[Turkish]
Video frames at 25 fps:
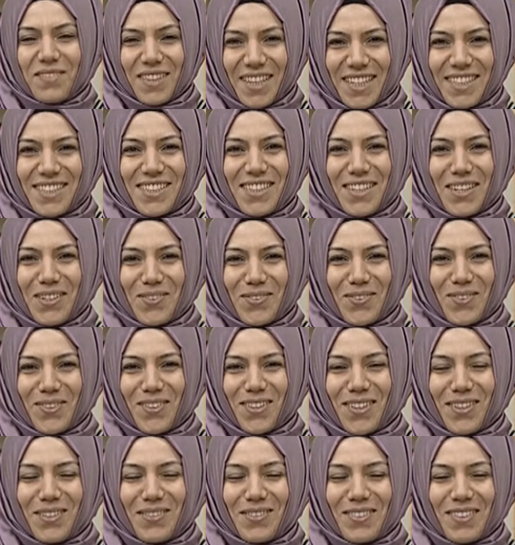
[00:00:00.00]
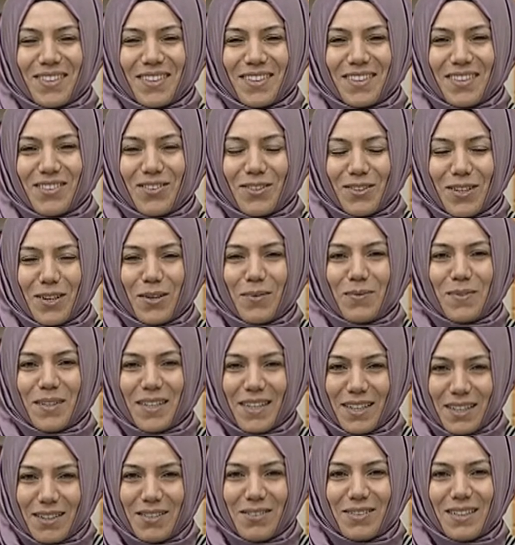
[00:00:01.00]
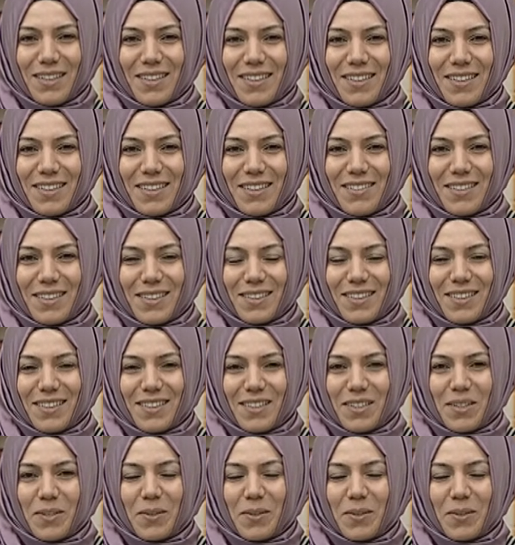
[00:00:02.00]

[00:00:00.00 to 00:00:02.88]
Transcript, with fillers: Estağfurullah. Önemli değil. Evet. Evet,